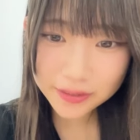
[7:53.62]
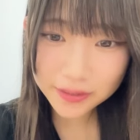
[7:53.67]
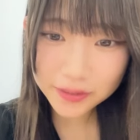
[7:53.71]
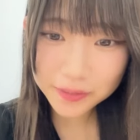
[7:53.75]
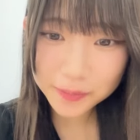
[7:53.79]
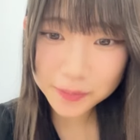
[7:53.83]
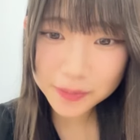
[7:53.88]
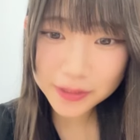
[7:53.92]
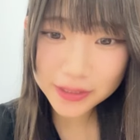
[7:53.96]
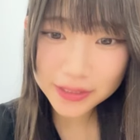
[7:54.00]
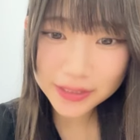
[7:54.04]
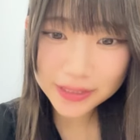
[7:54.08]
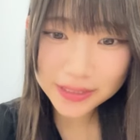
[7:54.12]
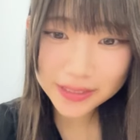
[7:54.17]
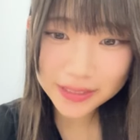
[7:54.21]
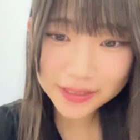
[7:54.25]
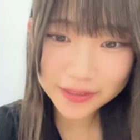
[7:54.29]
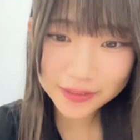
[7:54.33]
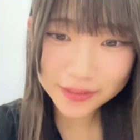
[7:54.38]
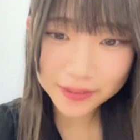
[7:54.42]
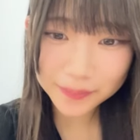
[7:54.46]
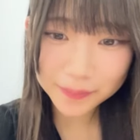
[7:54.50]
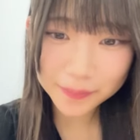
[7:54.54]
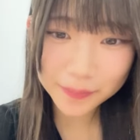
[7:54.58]
クロミちゃん好き
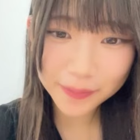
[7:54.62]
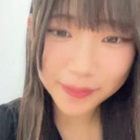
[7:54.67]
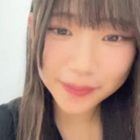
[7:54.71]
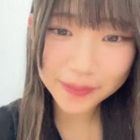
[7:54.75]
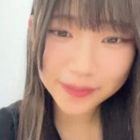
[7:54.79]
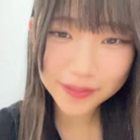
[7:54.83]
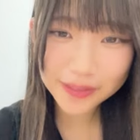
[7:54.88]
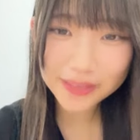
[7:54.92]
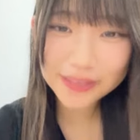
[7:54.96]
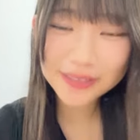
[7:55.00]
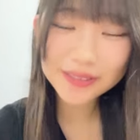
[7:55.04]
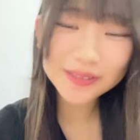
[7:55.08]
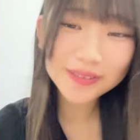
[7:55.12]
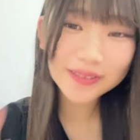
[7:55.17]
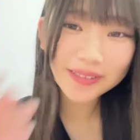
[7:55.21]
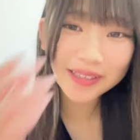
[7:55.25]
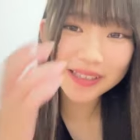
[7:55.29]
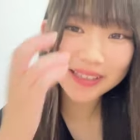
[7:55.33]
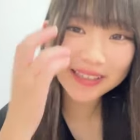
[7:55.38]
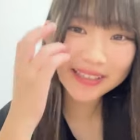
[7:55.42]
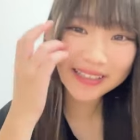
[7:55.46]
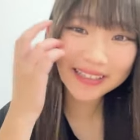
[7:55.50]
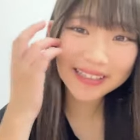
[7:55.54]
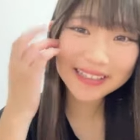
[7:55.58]
な子いっぱいいるあそう
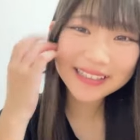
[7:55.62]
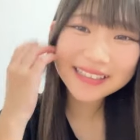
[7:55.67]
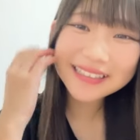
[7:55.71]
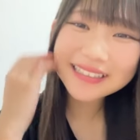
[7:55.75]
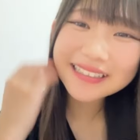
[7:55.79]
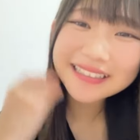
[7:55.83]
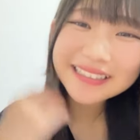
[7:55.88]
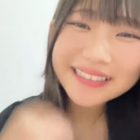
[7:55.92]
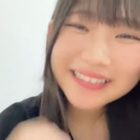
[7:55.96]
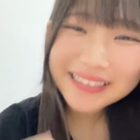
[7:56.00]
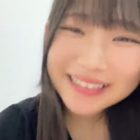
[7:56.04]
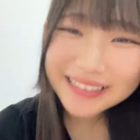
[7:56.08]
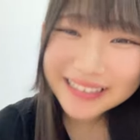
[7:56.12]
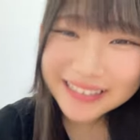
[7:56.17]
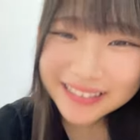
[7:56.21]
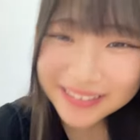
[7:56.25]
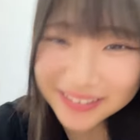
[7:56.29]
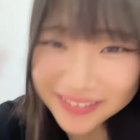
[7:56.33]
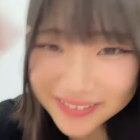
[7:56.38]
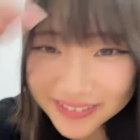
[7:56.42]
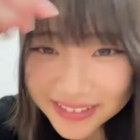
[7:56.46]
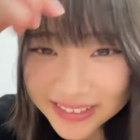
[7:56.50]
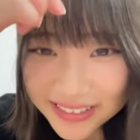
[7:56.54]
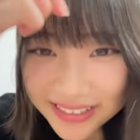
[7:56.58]
なんだ
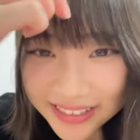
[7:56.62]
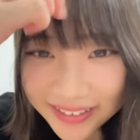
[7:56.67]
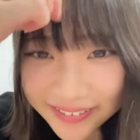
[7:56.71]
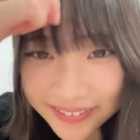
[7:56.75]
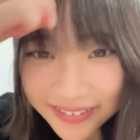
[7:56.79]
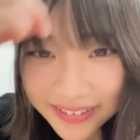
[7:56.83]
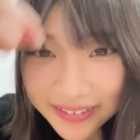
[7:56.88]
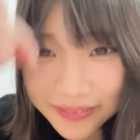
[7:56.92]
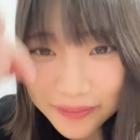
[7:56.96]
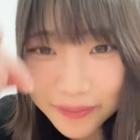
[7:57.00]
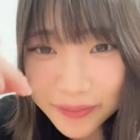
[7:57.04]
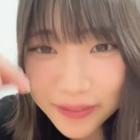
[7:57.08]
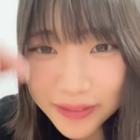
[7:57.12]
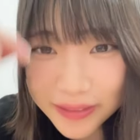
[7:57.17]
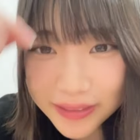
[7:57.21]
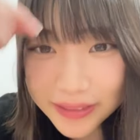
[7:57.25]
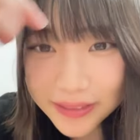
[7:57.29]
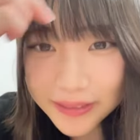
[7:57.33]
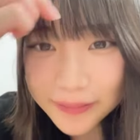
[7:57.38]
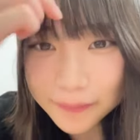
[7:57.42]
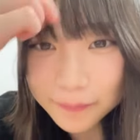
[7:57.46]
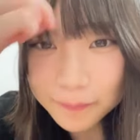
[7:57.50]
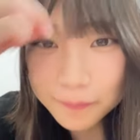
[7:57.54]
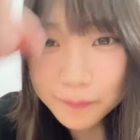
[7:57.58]
クロミちゃん可愛いもん
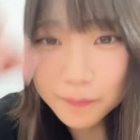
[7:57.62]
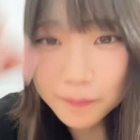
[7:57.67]
ね